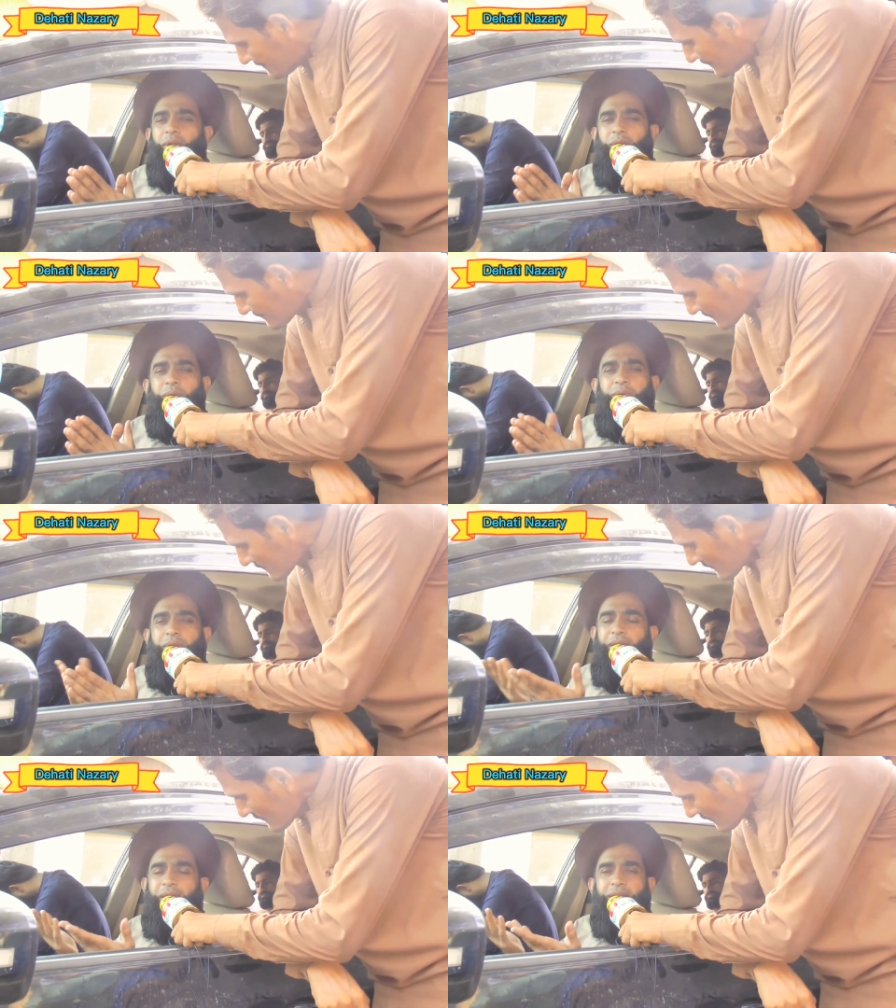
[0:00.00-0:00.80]
तो
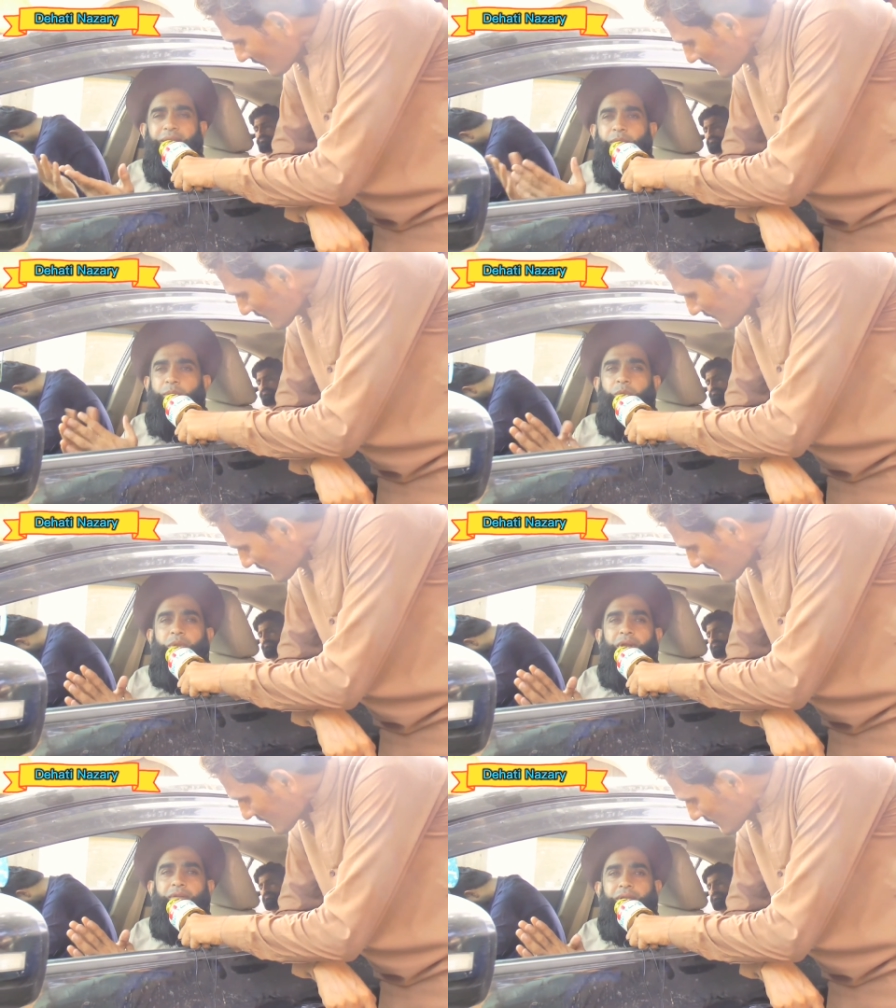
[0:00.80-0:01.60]
ऐसे
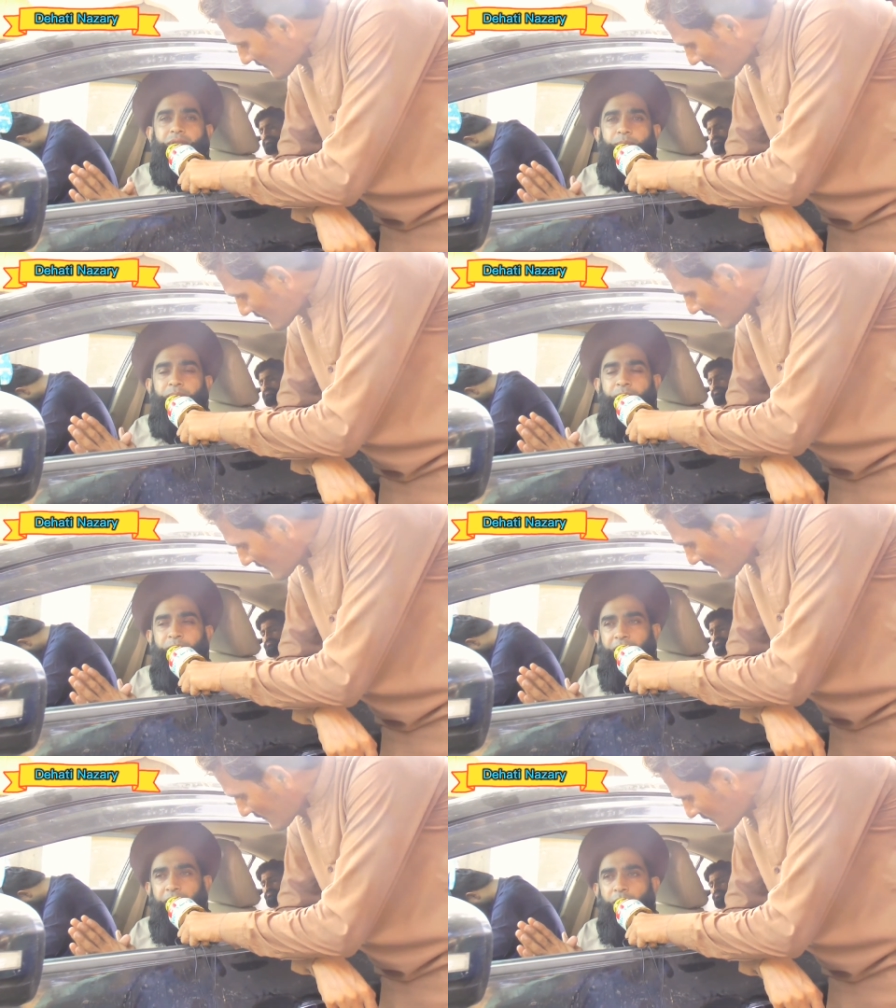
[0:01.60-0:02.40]
मकबूतलहवास के
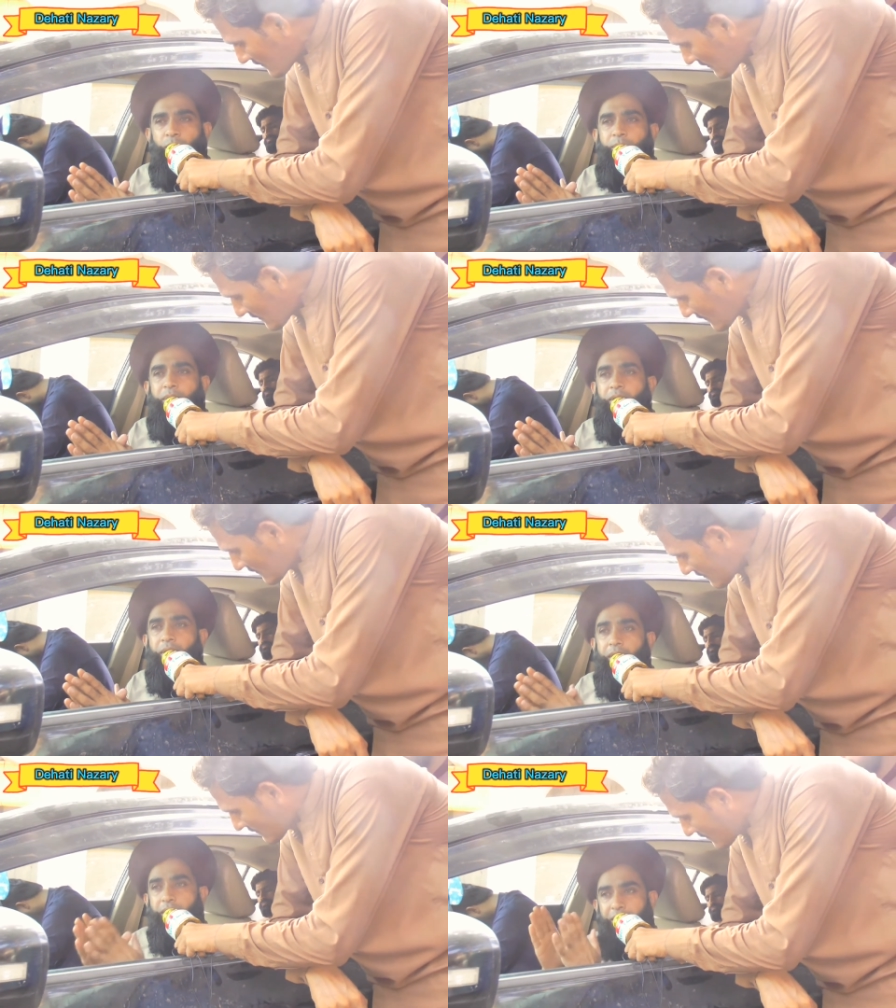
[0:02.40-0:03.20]
बंदे के ऊपर
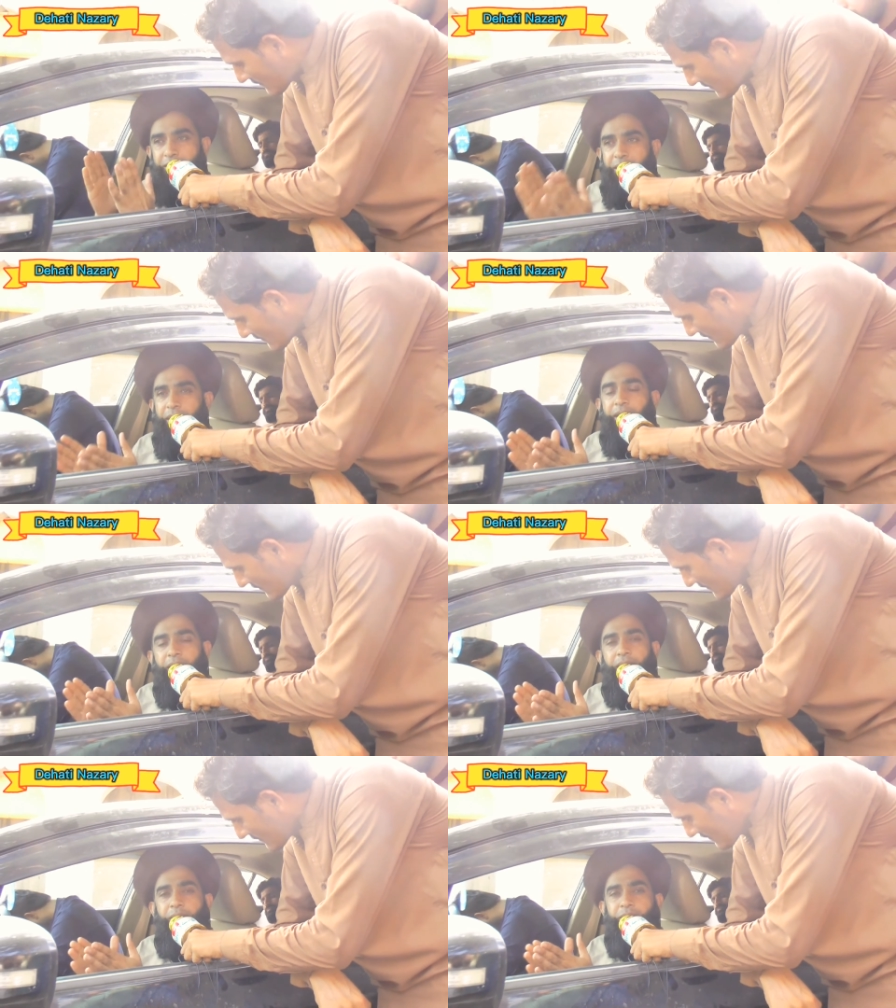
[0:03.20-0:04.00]
नज़रें
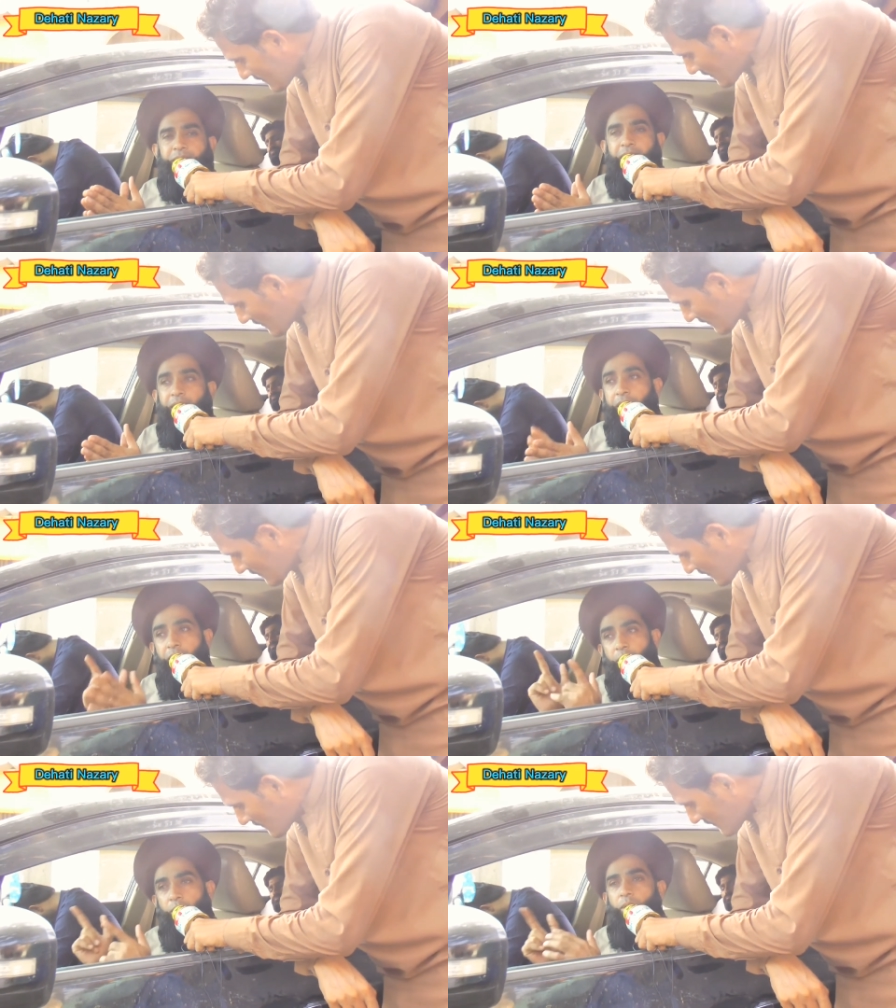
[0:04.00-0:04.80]
रखने की बजाय
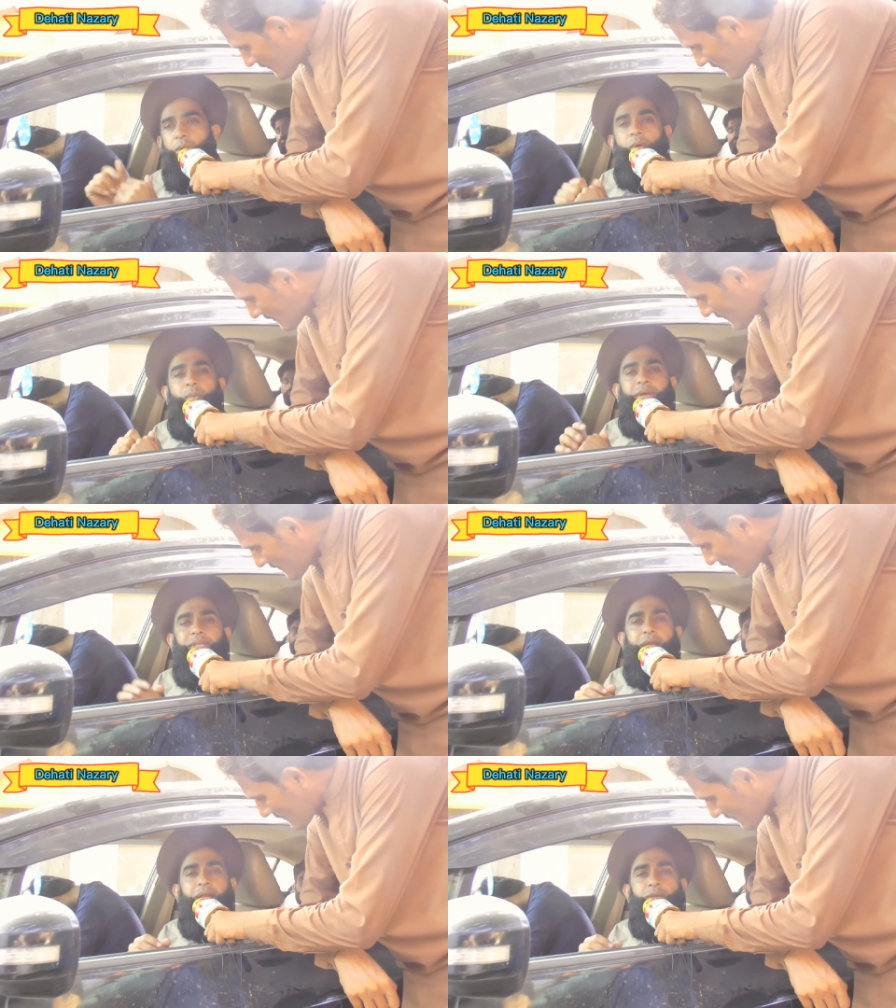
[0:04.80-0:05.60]
उन लोगों को
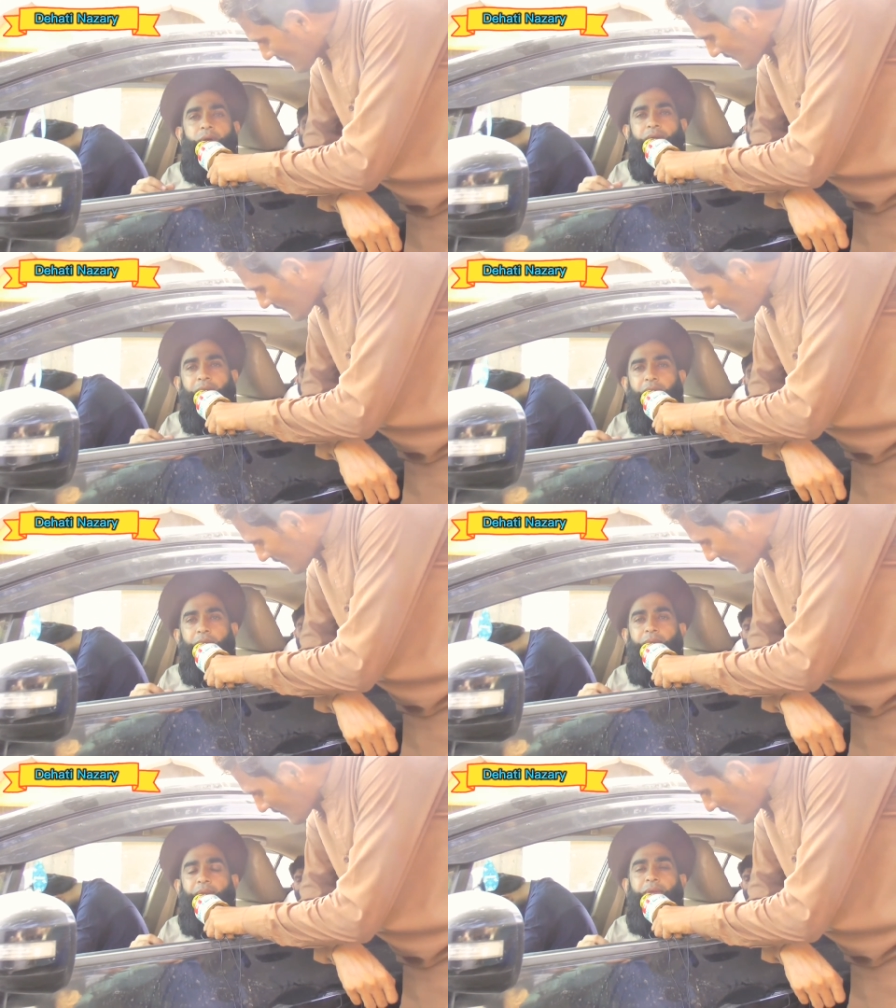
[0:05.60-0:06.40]
पहचाने जो
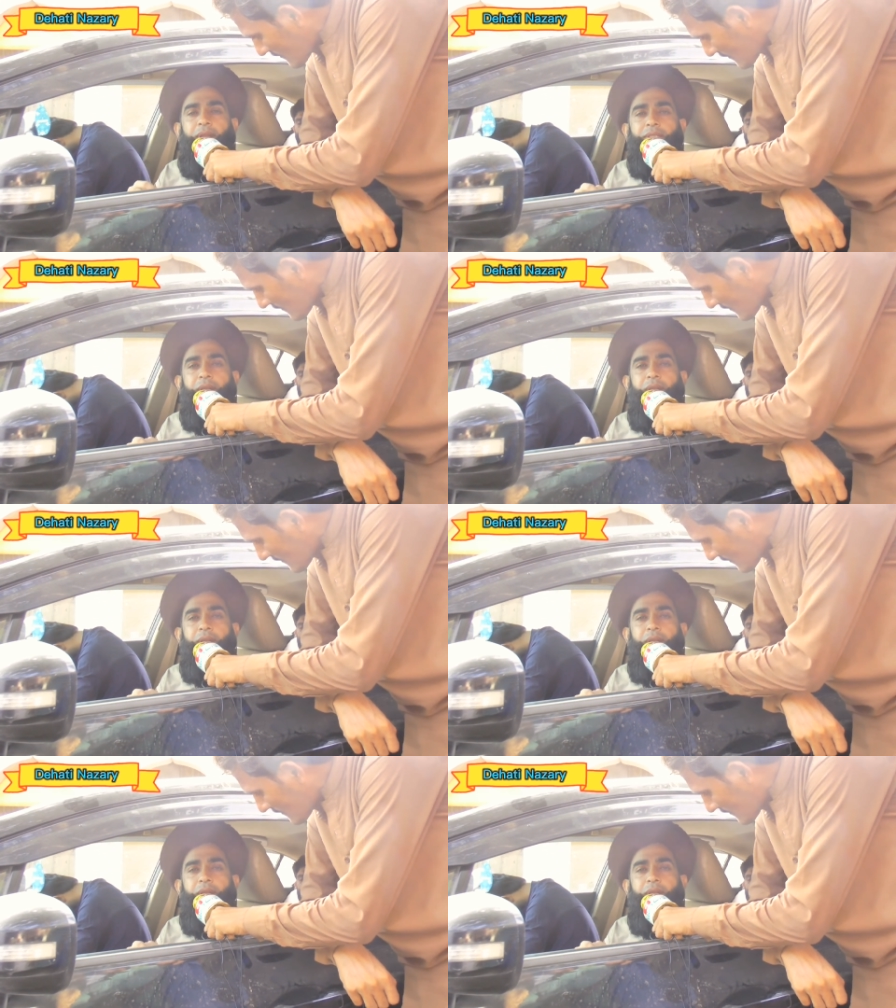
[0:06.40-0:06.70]
हकीकत में नबी